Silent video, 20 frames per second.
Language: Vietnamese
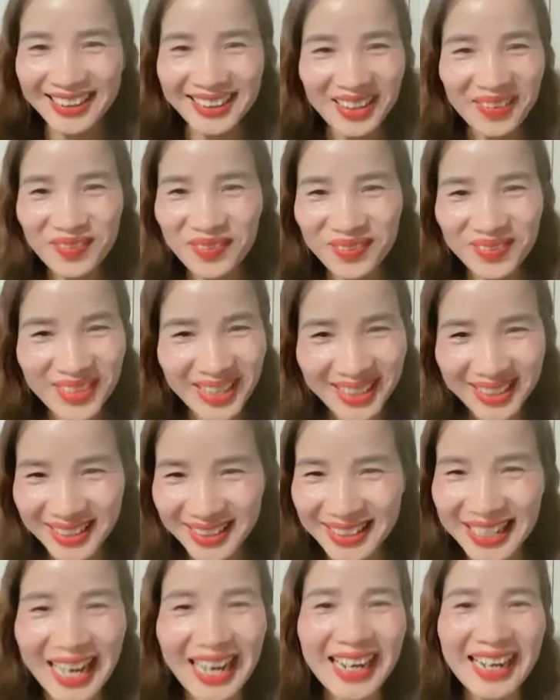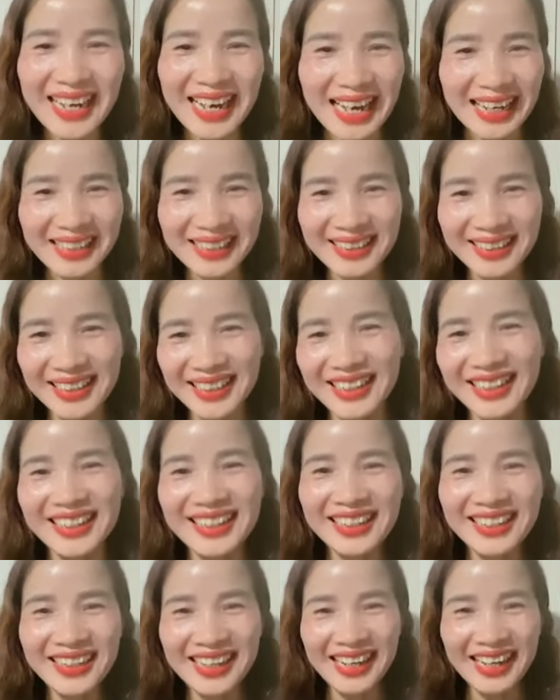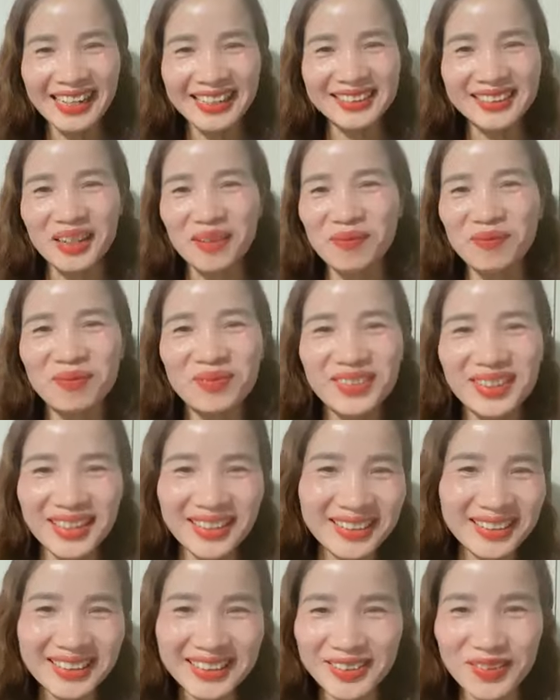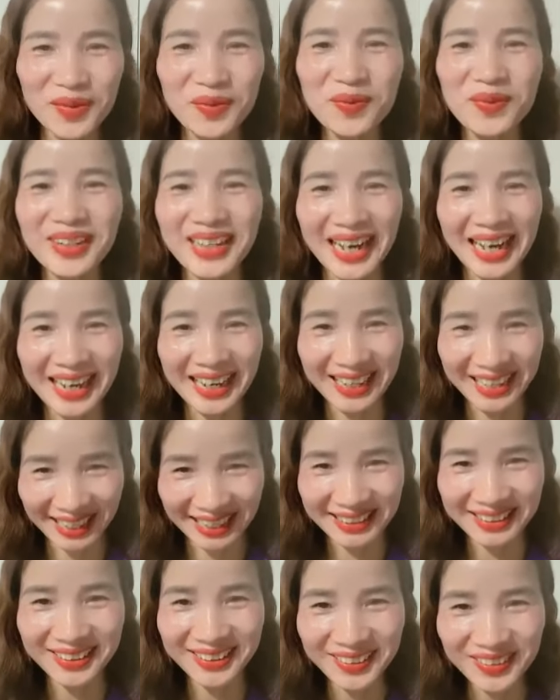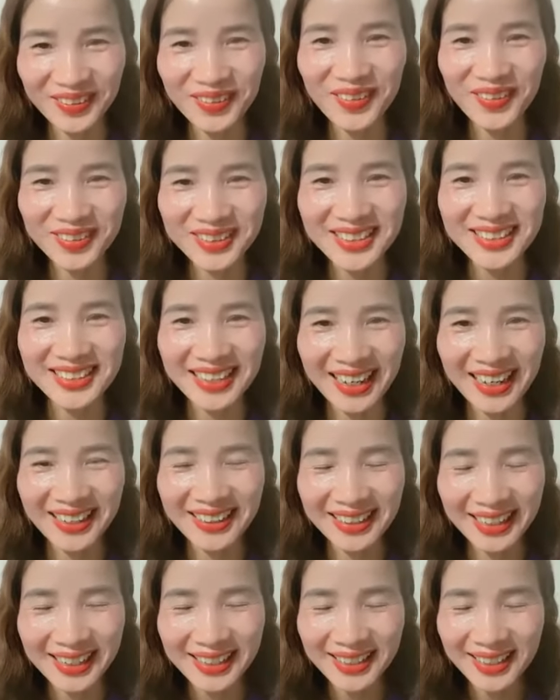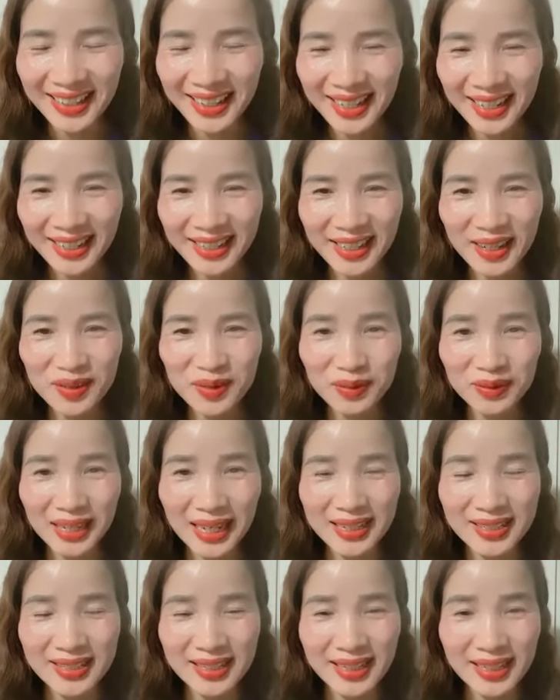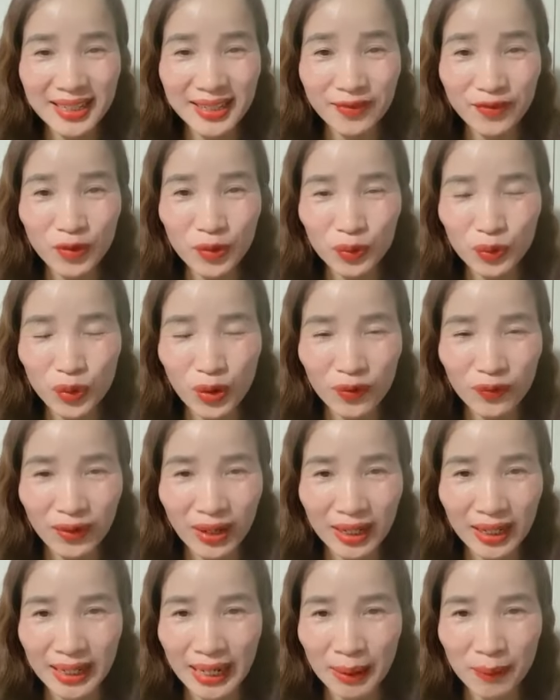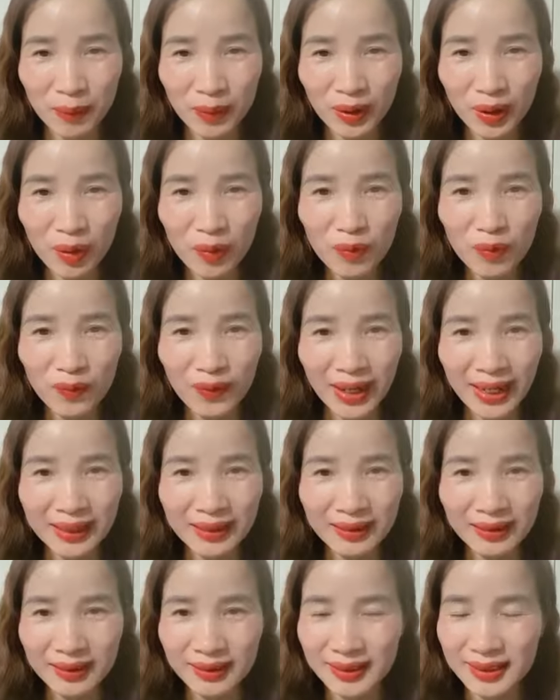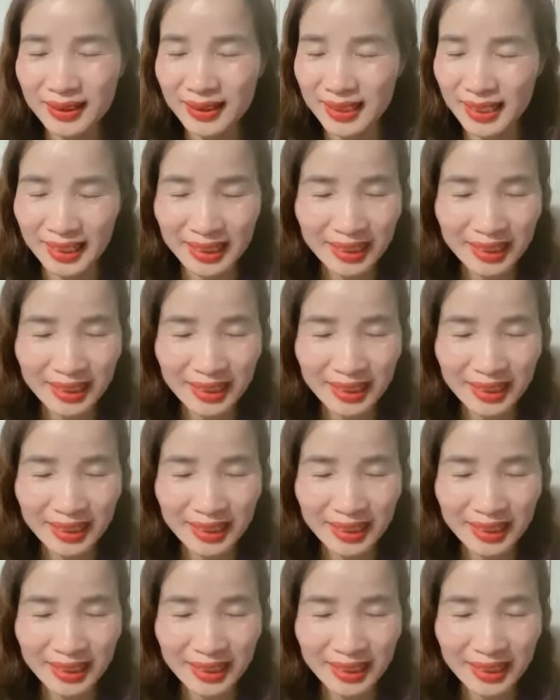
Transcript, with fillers: nên là tầm nhìn càng ngắn thì à, tầm tiền cũng càng ngắn, đúng không chị nhở? Đấy, nếu chúng ta chỉ phụ thuộc vào làm công và